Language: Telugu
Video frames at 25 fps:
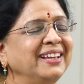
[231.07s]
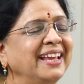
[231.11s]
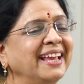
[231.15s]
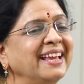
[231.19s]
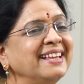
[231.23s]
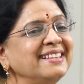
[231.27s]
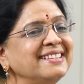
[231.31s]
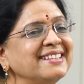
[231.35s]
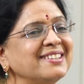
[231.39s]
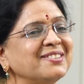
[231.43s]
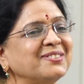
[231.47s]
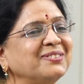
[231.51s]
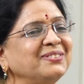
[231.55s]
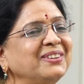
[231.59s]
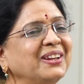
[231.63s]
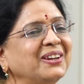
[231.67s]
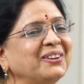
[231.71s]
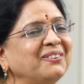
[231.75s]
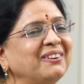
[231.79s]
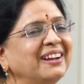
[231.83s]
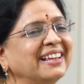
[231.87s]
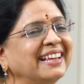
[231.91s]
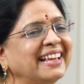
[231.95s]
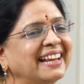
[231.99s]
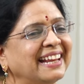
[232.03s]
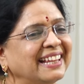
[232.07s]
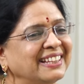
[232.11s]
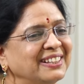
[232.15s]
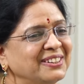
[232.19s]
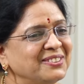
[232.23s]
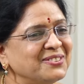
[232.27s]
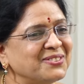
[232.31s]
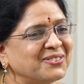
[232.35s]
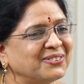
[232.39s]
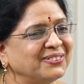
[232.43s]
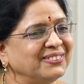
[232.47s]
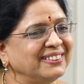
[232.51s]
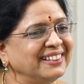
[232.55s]
ఏం చేస్తున్నారో వాళ్ళకి ఎలా
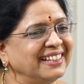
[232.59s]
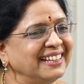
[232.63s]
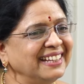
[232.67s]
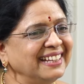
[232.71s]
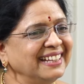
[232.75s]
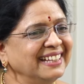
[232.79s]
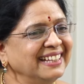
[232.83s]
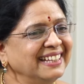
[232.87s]
తెలుస్తుంది